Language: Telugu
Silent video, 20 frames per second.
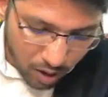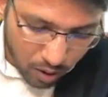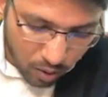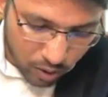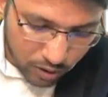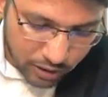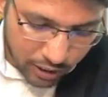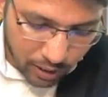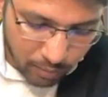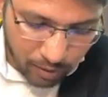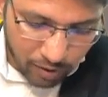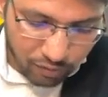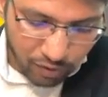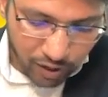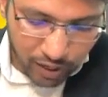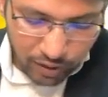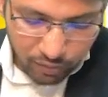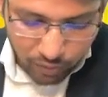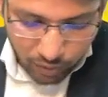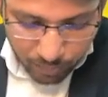క్వశ్చన్ నెంబర్
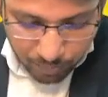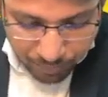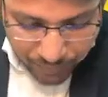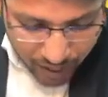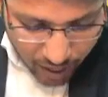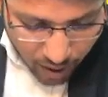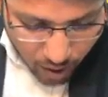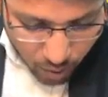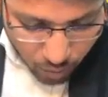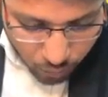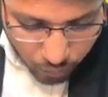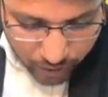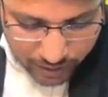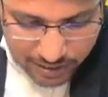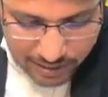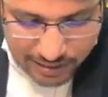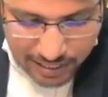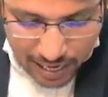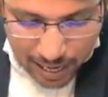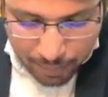ఫార్టీ ఫోర్
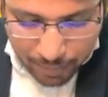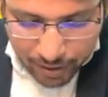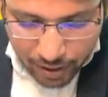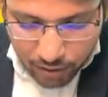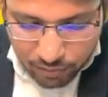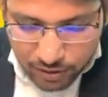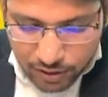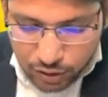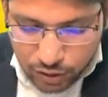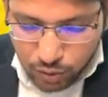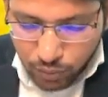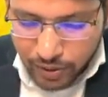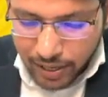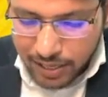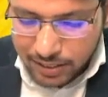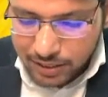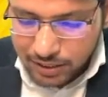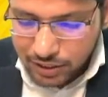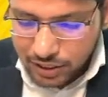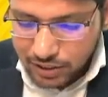విచ్ చాప్టర్ ఆఫ్ ది
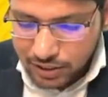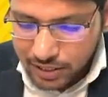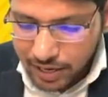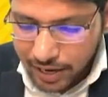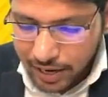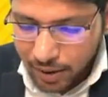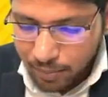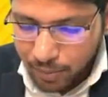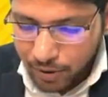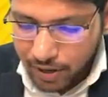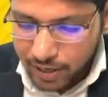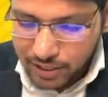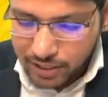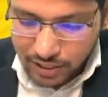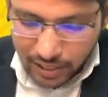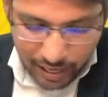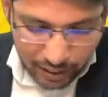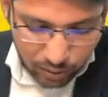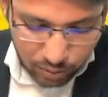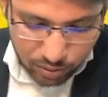జూనియల్ జస్టిస్ కేర్ అండ్
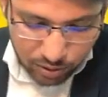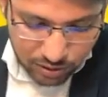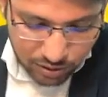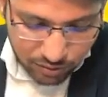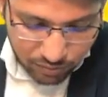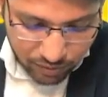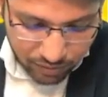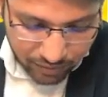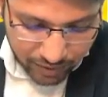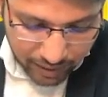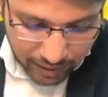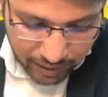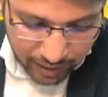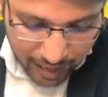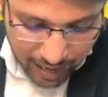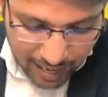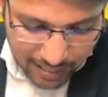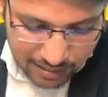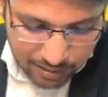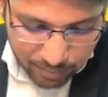ప్రొటెక్షన్ యాక్ట్ టూ థౌసండ్ ఫిఫ్టీన్
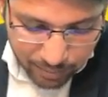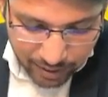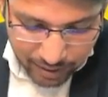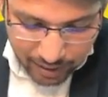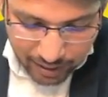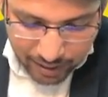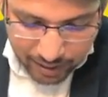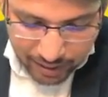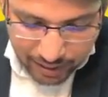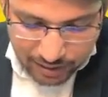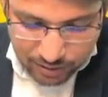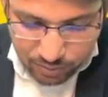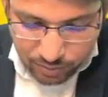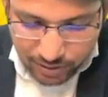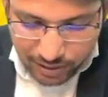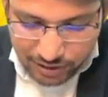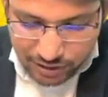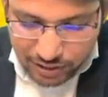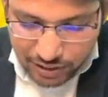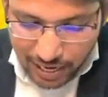యాజ్ అమెండెడ్ డీల్స్ విత్
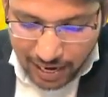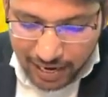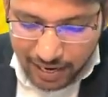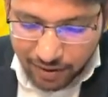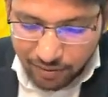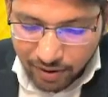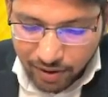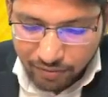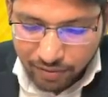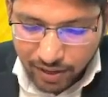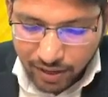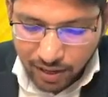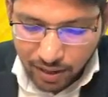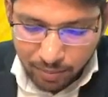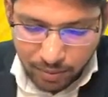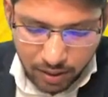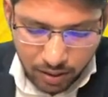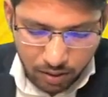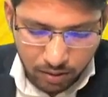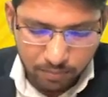ద చైల్డ్ వెల్ఫేర్
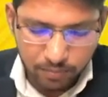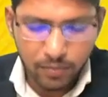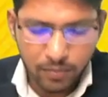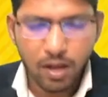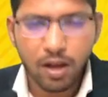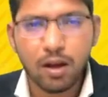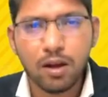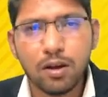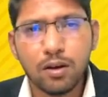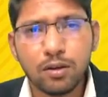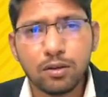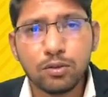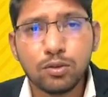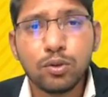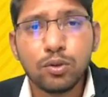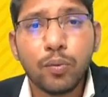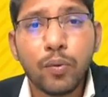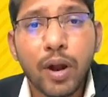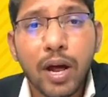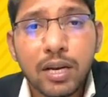కమిటీ
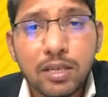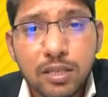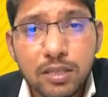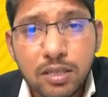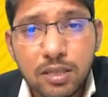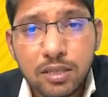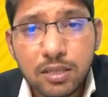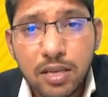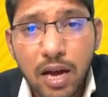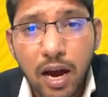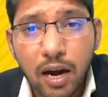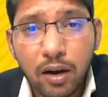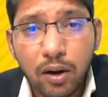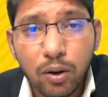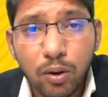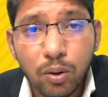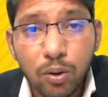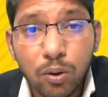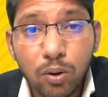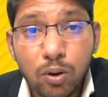జూబినల్ జస్టిస్
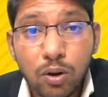యాక్ట్లో